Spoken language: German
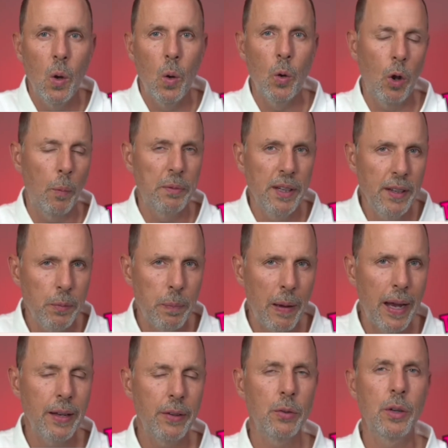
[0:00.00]
und ob die es
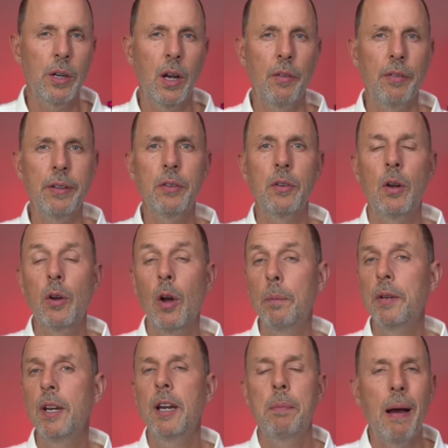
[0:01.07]
beide so genau wissen oder ob
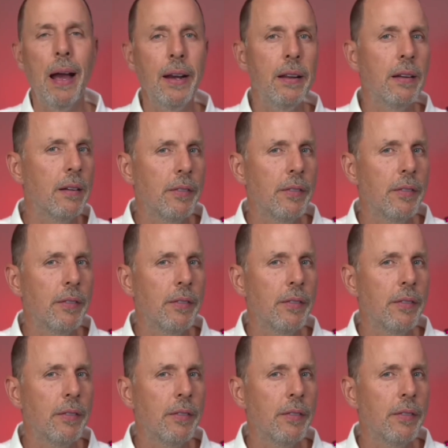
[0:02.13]
die nicht beide